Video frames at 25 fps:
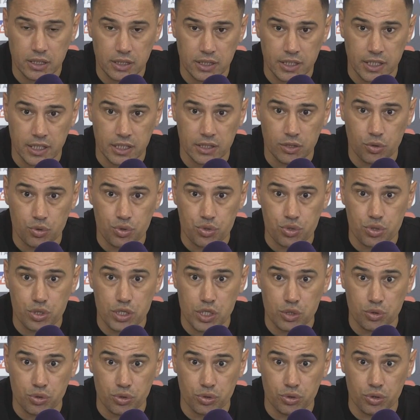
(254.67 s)
Geride
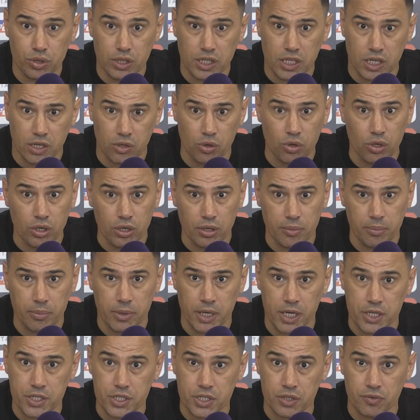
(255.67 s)
üçlüye döndük. Karol,
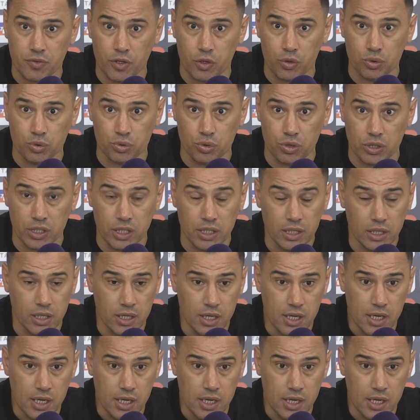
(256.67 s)
Macit ve Onur'la.